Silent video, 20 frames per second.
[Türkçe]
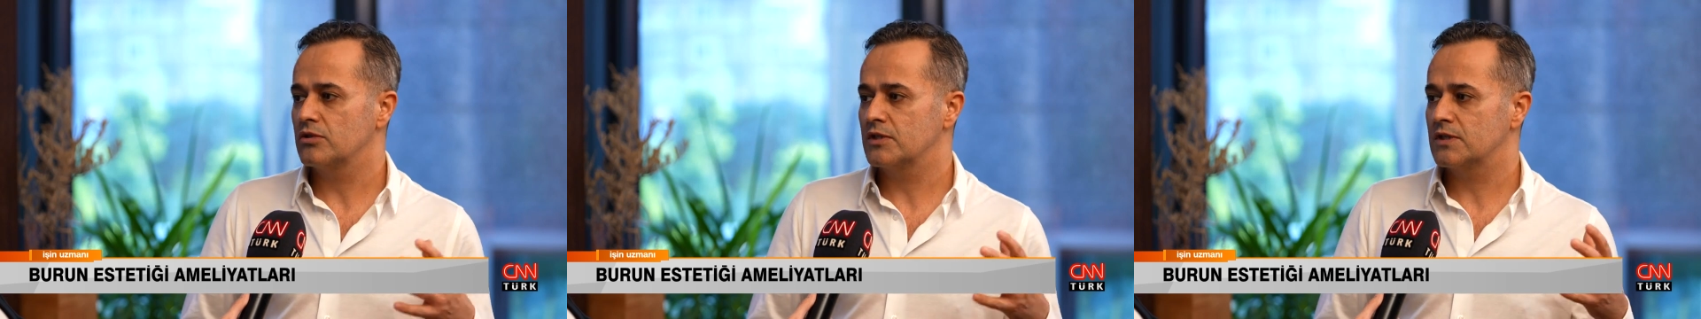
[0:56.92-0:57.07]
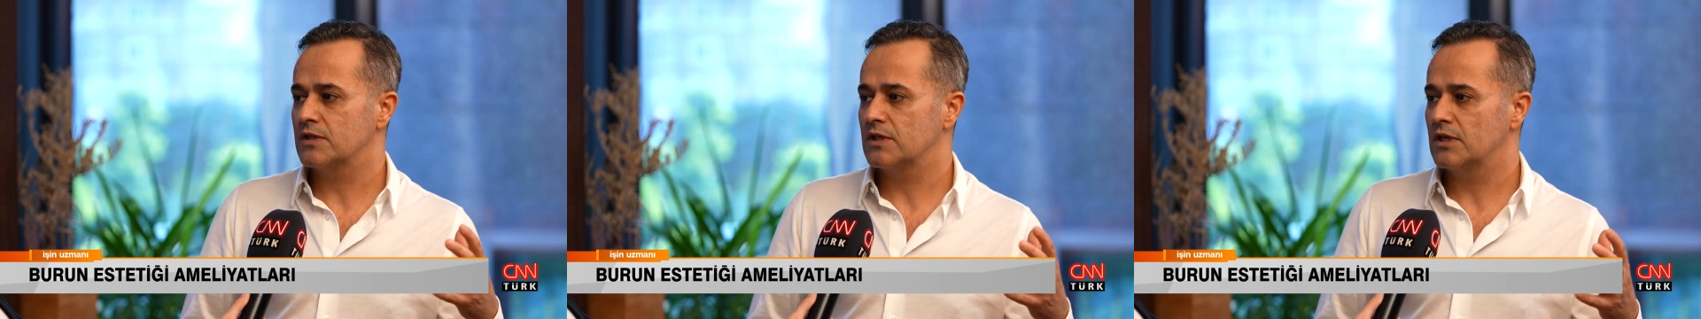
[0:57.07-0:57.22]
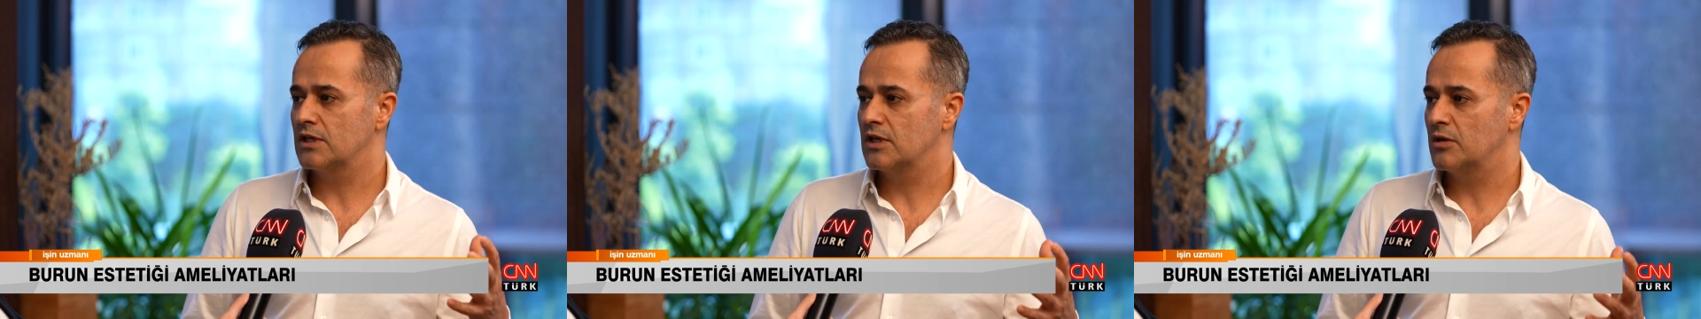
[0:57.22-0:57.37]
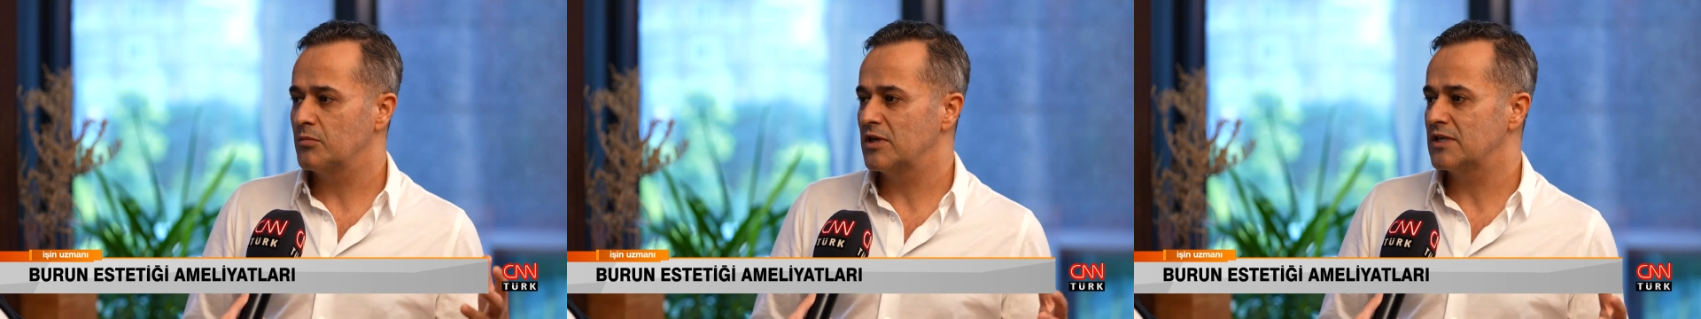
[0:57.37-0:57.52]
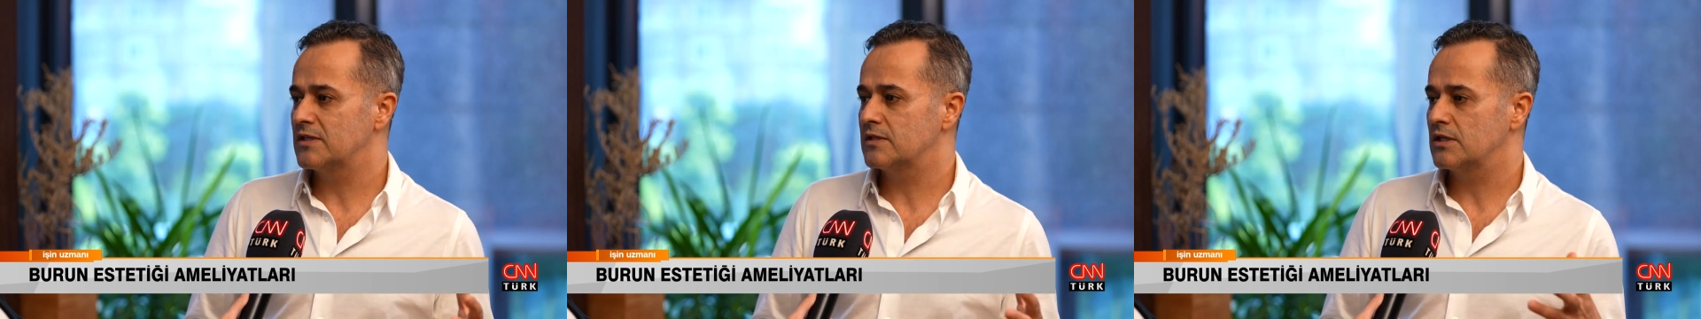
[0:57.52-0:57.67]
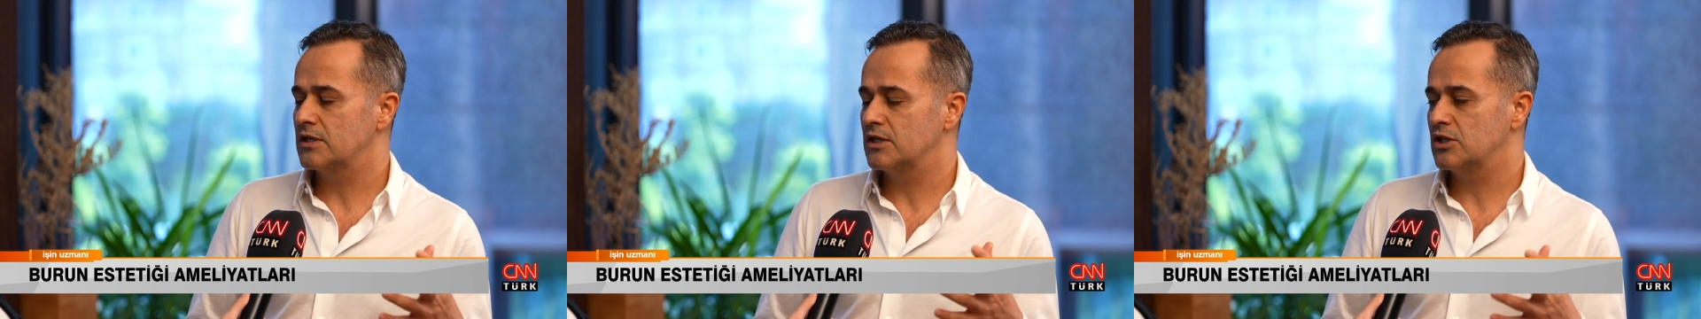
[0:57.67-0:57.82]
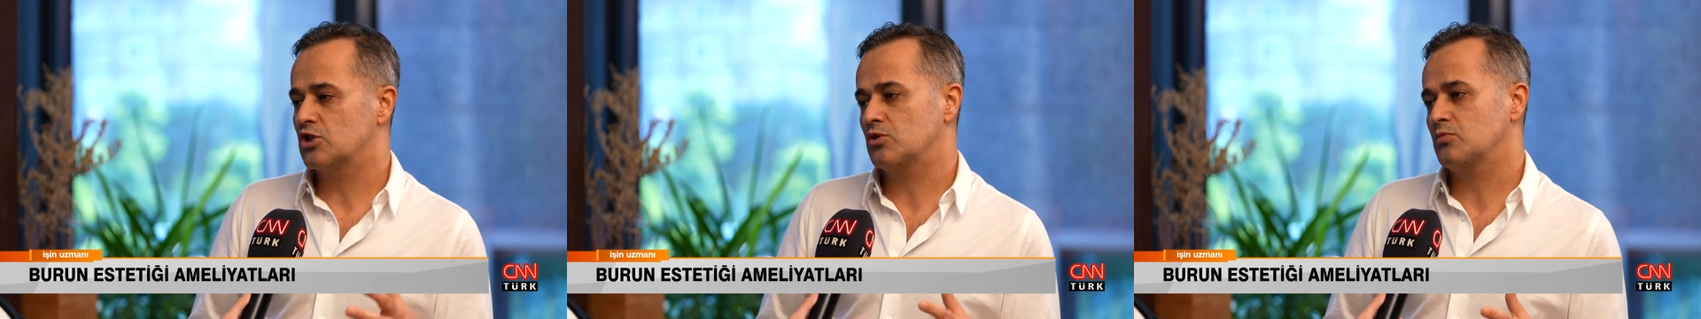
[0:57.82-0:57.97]
İşte
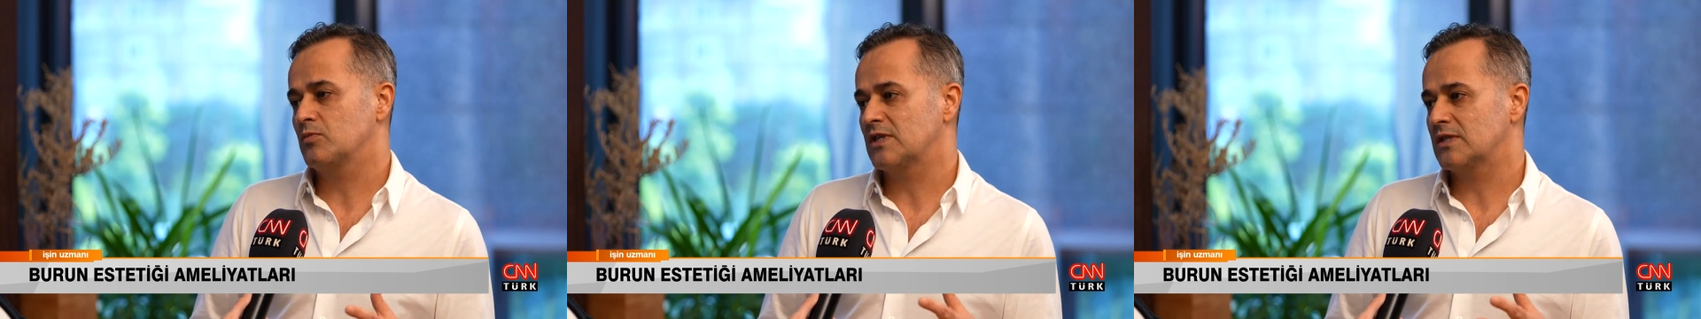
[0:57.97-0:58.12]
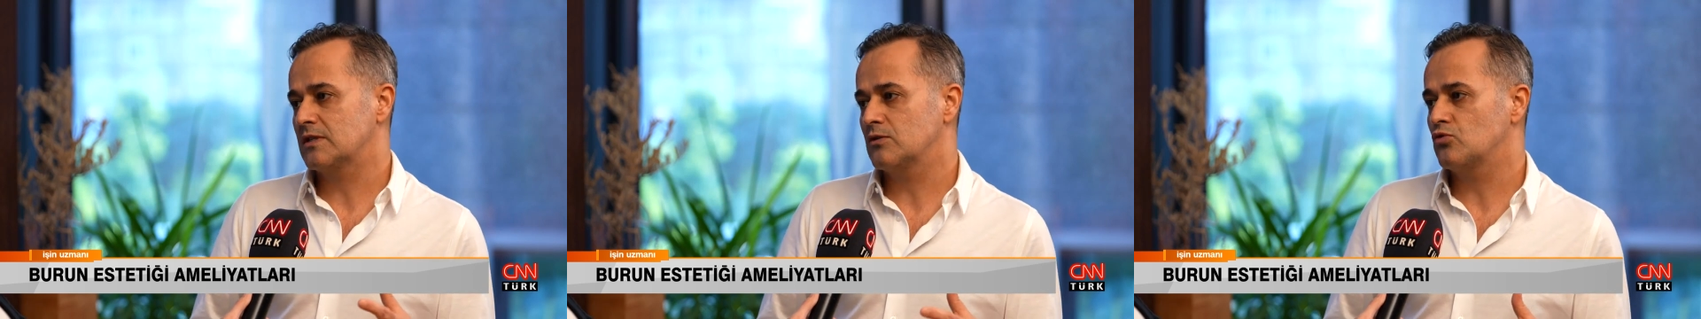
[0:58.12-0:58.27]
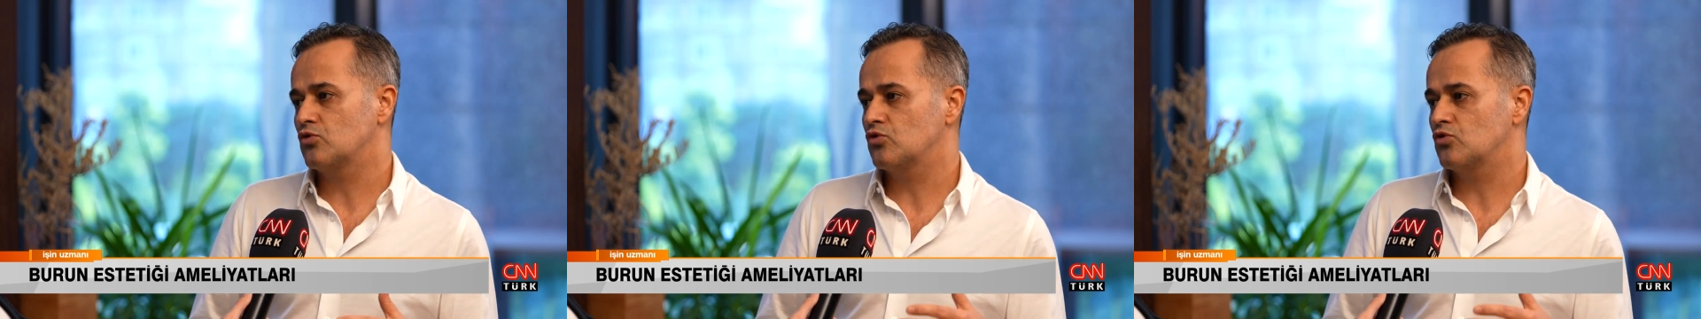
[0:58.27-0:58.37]
yemesi, içmesi